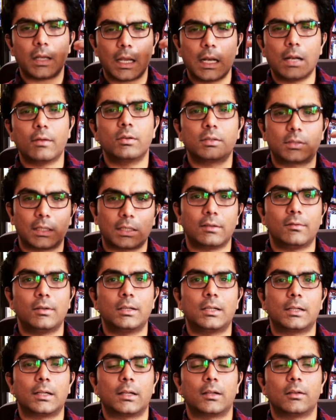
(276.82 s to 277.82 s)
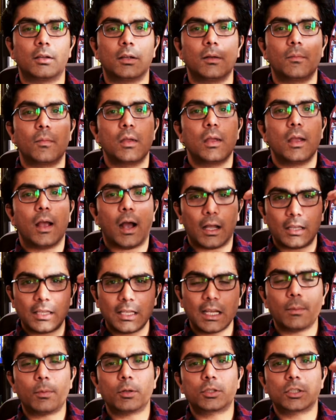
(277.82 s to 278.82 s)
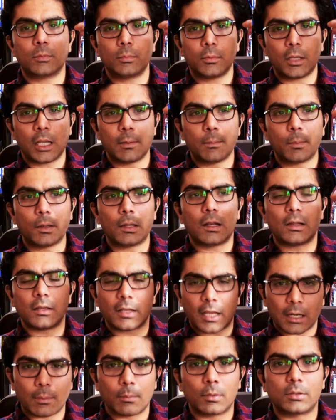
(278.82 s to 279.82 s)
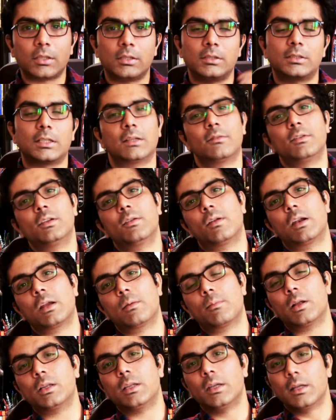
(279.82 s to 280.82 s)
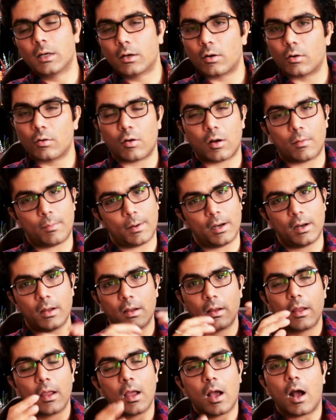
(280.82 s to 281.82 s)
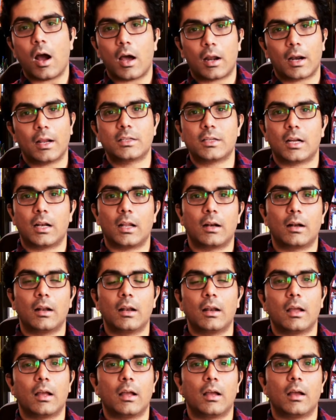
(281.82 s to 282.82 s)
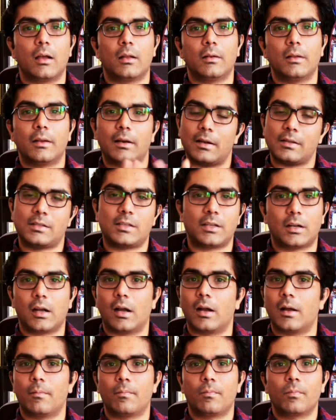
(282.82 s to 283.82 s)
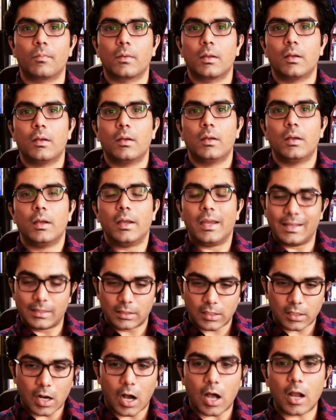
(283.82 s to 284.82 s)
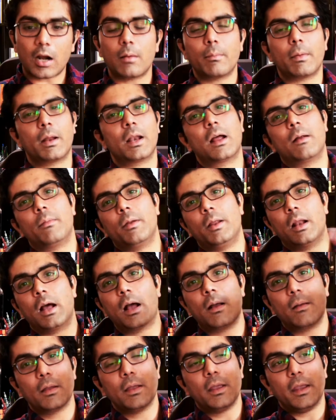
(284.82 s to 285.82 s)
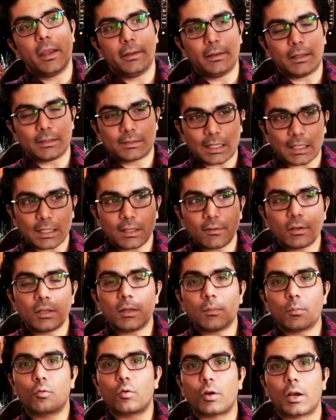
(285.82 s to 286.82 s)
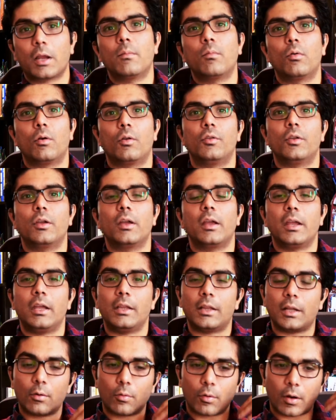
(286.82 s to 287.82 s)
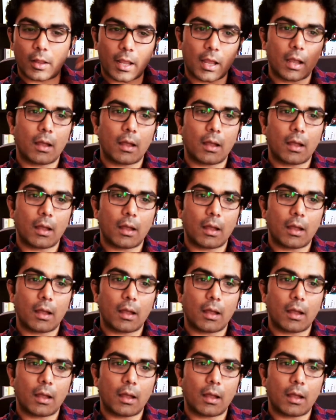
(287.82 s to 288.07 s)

எழுபது சதவீதத்துலேருந்து அதிகபட்சம் எண்பதுலேருந்து எண்பத்தஞ்சு சதவீதம் வரைக்குமாவது இருக்கணும் அப்படின்னு ஆராய்ச்சியாளர்கள் நிர்ணயிச்சிருக்காங்க இதுக்கு காரணம் என்ன அப்படின்னா இந்த சதவீதம் குறையும் பொழுது இதனுடைய